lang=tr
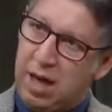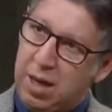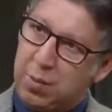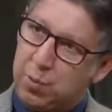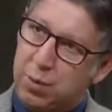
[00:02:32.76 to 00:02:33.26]

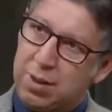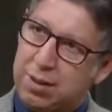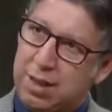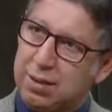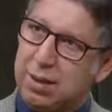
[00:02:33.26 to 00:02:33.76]
Ama
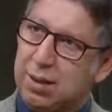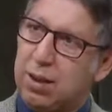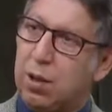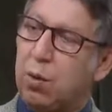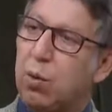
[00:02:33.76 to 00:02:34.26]
burası artık
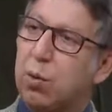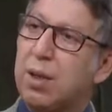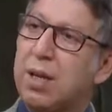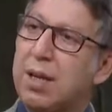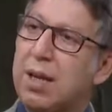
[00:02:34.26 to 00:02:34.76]

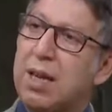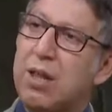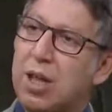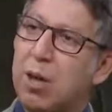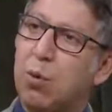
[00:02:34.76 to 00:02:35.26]
onların
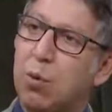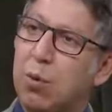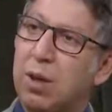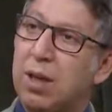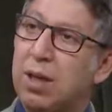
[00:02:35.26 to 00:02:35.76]
geleceğe
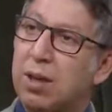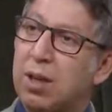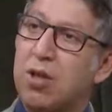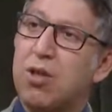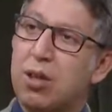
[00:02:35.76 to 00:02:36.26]
doğru
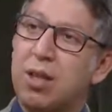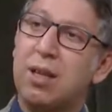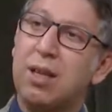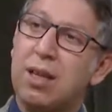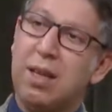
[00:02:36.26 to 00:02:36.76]

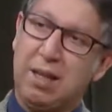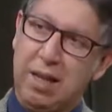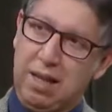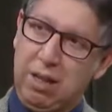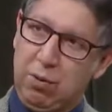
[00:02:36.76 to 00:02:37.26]
taşıdıkları
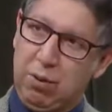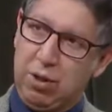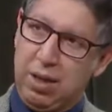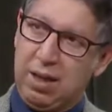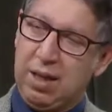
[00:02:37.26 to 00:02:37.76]
yetenekleri
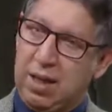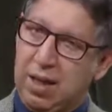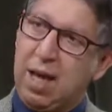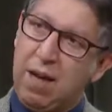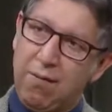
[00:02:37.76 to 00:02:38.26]
olacak.
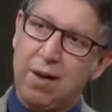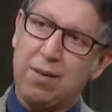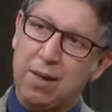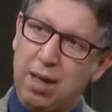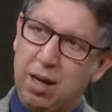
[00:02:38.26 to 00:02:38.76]
En
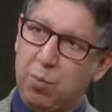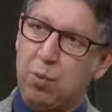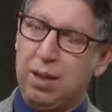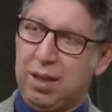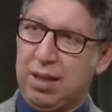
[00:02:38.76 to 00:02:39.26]
fazla
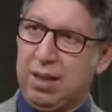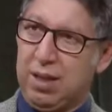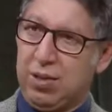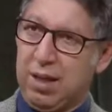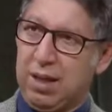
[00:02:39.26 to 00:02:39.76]
buna dikkat
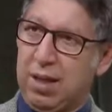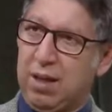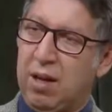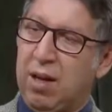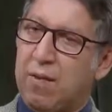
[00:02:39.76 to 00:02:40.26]
edecekler.
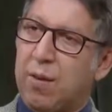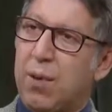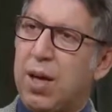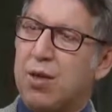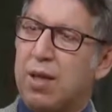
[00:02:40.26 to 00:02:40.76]
Ve bu
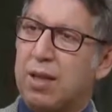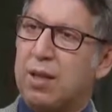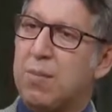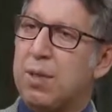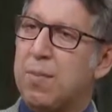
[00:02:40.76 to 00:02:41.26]

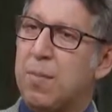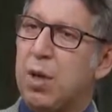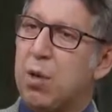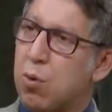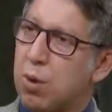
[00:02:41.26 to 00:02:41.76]
yaşlarda bizim
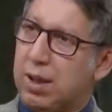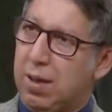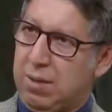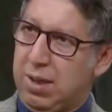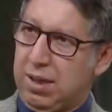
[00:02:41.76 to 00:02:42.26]
çok
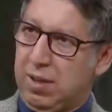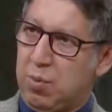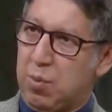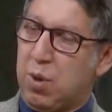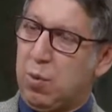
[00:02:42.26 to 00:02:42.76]
tavsiye
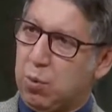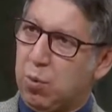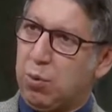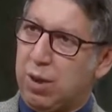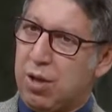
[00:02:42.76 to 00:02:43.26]
ettiğimiz bir şey
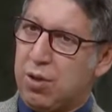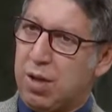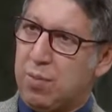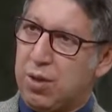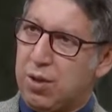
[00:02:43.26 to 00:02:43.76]
ortaokul
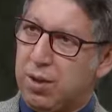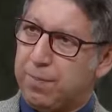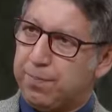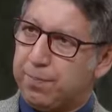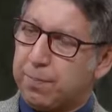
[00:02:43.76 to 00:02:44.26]
öğrencilerimiz için
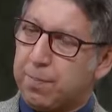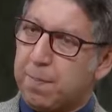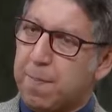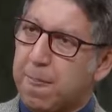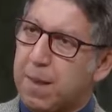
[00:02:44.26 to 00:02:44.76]

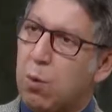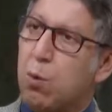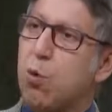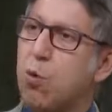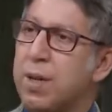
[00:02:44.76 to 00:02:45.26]

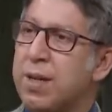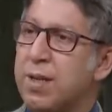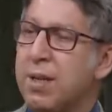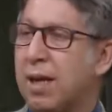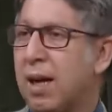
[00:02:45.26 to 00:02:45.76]

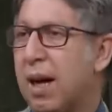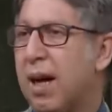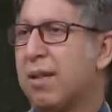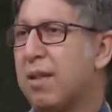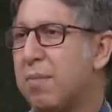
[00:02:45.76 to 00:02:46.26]
okumanın
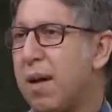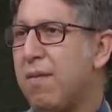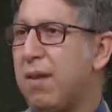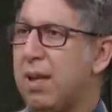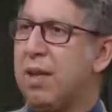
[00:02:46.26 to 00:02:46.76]
artık
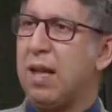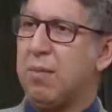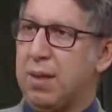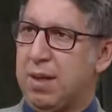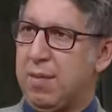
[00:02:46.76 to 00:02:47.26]
meyvelerini
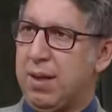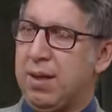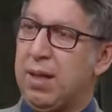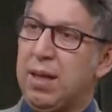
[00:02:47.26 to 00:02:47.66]
alma zamanı.